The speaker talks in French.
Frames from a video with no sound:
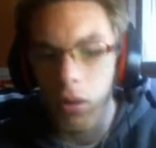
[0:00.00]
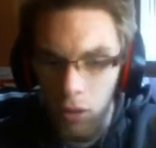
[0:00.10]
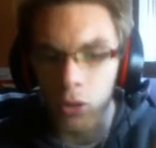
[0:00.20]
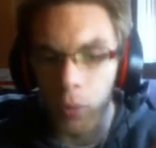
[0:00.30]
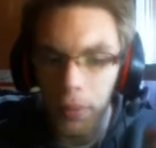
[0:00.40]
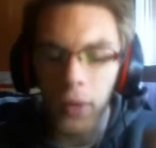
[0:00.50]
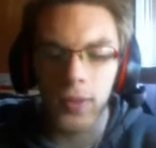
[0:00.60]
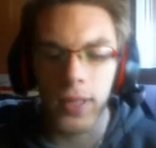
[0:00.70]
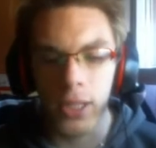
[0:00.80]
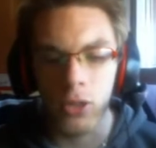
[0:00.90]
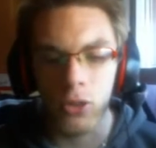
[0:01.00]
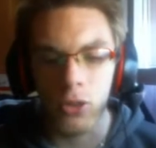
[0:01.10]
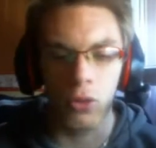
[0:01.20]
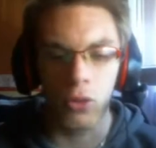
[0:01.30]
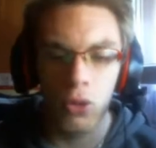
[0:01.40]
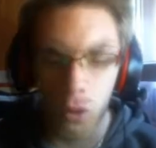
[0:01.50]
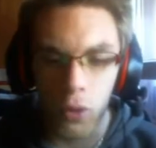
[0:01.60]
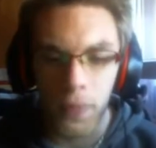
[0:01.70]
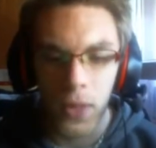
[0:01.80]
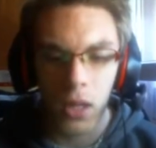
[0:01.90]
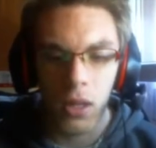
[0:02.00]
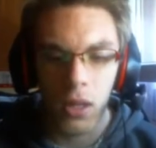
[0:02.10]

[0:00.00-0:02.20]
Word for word: entre parenthèses, du jeu,